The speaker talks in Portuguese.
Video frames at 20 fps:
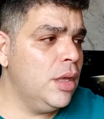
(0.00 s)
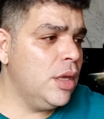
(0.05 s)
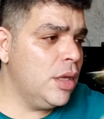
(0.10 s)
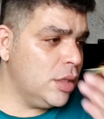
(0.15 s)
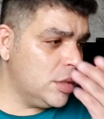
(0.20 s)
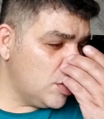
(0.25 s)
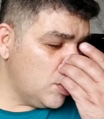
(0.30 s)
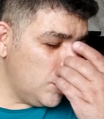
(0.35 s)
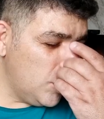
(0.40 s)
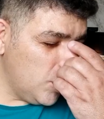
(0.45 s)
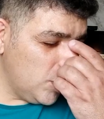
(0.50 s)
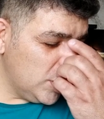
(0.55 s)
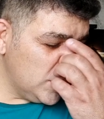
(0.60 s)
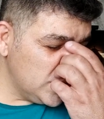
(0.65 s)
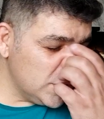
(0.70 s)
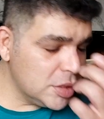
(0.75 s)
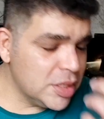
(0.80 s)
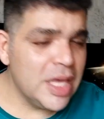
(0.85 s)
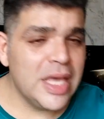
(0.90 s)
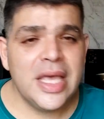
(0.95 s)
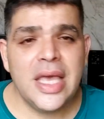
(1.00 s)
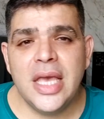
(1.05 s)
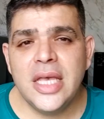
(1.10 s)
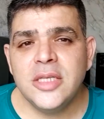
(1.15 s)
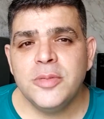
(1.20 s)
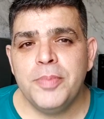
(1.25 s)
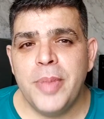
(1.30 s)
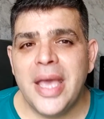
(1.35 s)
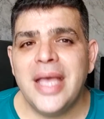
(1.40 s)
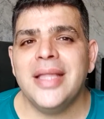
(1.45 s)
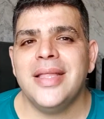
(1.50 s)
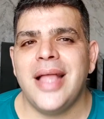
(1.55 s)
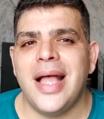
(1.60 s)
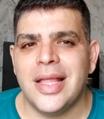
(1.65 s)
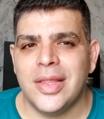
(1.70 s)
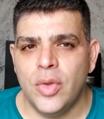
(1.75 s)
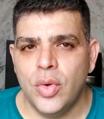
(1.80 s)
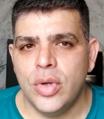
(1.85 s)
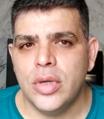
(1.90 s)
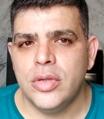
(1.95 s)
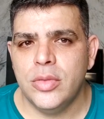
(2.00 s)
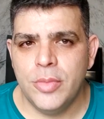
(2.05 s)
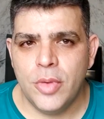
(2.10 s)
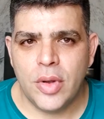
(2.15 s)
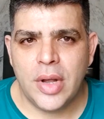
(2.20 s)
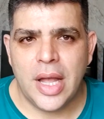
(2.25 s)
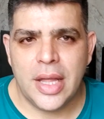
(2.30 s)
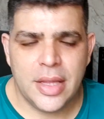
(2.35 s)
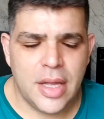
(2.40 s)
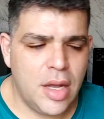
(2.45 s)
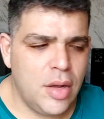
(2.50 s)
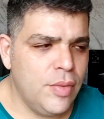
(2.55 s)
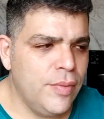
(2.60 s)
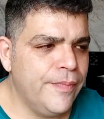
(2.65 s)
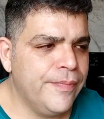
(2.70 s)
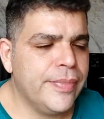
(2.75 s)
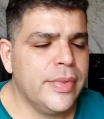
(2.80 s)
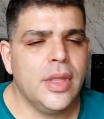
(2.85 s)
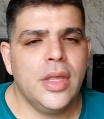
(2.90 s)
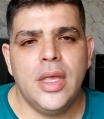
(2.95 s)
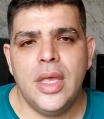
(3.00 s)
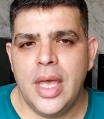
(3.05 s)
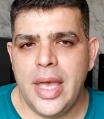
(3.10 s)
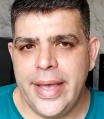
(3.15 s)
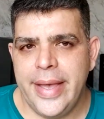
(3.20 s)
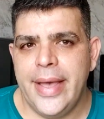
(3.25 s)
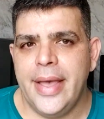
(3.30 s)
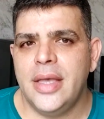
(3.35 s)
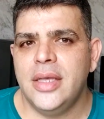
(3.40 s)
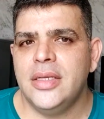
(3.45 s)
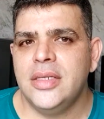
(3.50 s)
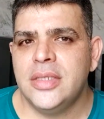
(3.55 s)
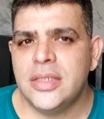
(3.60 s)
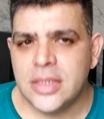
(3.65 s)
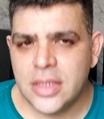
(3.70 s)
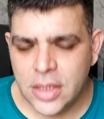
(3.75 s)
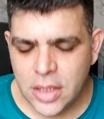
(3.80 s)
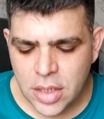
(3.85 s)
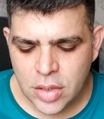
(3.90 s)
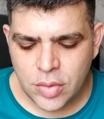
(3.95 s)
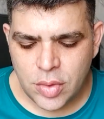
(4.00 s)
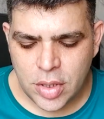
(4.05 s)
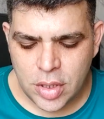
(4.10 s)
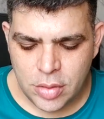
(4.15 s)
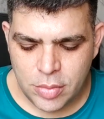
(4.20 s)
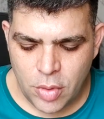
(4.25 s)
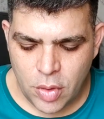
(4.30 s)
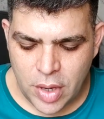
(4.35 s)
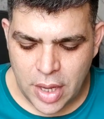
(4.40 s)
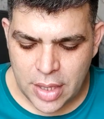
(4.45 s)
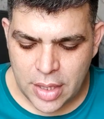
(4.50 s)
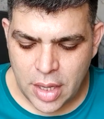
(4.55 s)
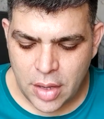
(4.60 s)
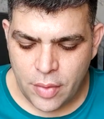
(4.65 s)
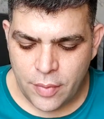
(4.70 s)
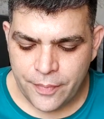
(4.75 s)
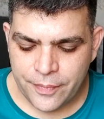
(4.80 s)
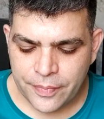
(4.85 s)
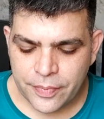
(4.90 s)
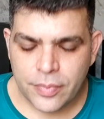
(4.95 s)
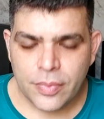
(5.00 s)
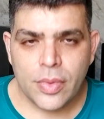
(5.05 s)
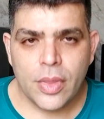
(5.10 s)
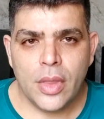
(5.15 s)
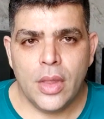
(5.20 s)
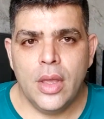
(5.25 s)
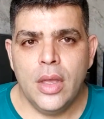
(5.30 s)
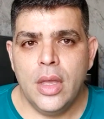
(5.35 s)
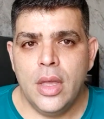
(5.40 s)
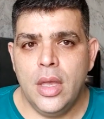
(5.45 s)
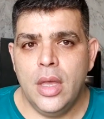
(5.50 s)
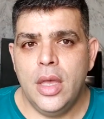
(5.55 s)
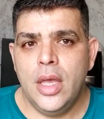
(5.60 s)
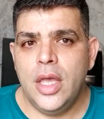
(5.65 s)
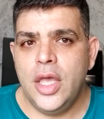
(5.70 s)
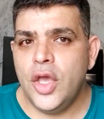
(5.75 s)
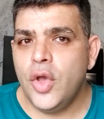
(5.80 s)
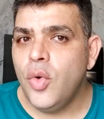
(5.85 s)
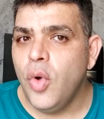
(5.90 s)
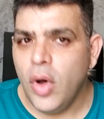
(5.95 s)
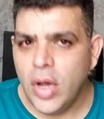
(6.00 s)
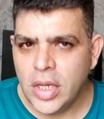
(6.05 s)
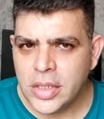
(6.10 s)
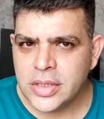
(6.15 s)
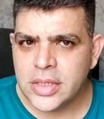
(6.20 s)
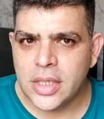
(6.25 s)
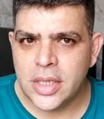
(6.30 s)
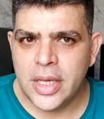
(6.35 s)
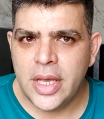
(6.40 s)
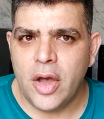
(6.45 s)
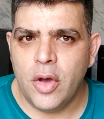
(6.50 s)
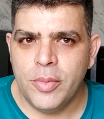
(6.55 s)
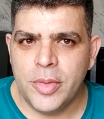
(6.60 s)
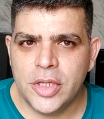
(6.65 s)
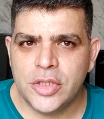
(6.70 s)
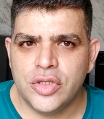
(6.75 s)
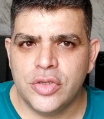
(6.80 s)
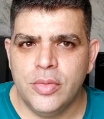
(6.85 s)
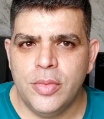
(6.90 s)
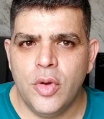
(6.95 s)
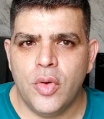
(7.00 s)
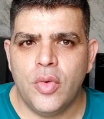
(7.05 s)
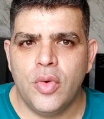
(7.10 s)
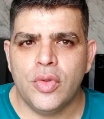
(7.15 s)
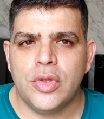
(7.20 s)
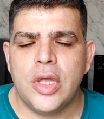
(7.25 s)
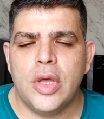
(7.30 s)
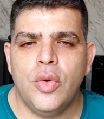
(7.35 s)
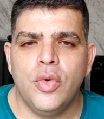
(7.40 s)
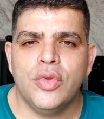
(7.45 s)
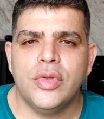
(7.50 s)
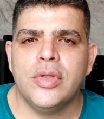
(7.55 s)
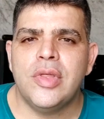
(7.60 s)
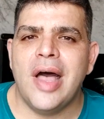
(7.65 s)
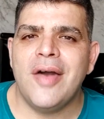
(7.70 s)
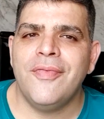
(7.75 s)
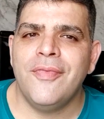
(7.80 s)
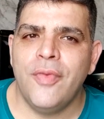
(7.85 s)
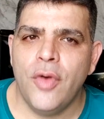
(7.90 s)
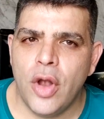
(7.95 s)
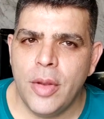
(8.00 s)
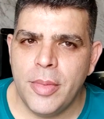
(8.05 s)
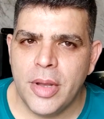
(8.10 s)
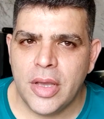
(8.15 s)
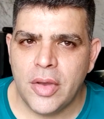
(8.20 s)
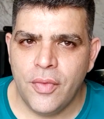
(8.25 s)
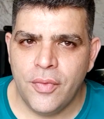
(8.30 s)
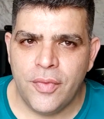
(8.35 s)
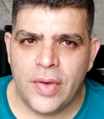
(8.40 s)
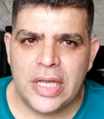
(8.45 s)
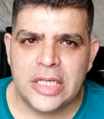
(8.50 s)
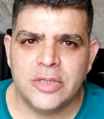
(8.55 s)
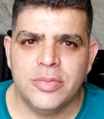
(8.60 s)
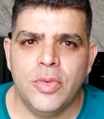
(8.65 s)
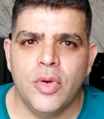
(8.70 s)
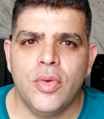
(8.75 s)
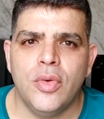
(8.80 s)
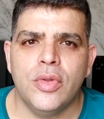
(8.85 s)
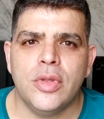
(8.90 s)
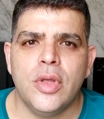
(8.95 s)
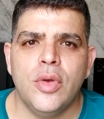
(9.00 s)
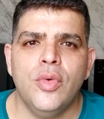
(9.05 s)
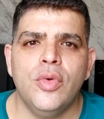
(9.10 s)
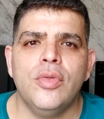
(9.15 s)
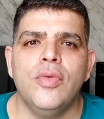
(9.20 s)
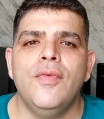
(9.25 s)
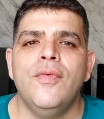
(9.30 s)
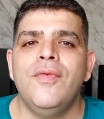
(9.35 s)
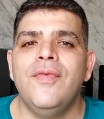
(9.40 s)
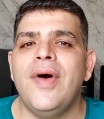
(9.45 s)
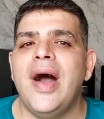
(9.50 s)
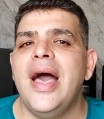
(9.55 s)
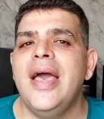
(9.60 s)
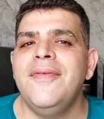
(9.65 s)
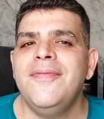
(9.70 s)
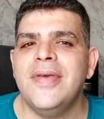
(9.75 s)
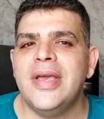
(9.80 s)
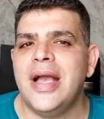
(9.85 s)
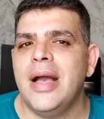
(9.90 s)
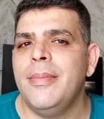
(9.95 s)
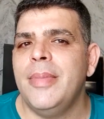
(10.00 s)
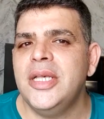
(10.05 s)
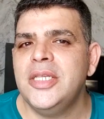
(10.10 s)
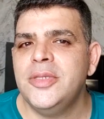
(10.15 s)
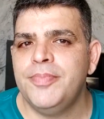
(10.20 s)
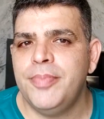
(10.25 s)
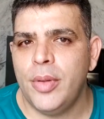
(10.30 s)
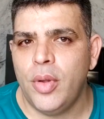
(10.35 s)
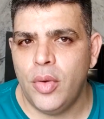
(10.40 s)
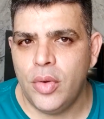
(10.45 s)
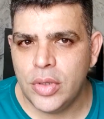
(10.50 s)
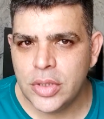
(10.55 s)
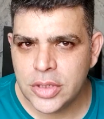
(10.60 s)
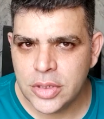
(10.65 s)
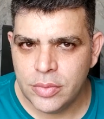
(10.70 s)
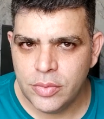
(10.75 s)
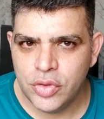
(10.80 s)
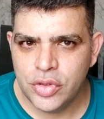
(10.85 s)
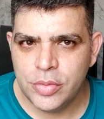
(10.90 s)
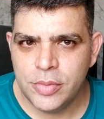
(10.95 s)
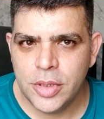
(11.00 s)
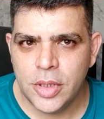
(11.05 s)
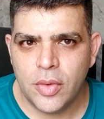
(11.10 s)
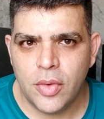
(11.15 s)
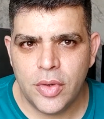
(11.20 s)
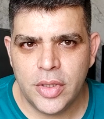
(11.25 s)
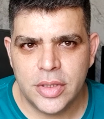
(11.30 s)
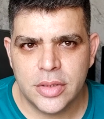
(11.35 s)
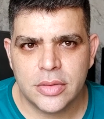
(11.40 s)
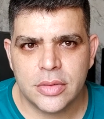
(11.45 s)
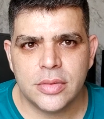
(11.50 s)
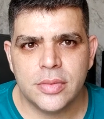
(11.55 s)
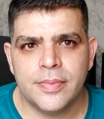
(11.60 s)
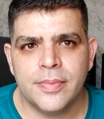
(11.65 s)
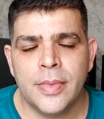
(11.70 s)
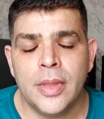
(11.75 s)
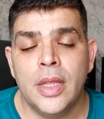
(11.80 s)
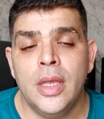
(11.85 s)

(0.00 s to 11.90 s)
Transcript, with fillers: Então eu acredito que quem é espectador do meu canal, que é inscrito aqui no meu canal e gosta realmente do meu conteúdo e da forma que eu faço meu conteúdo, vai ficar mais próximo de mim com isso.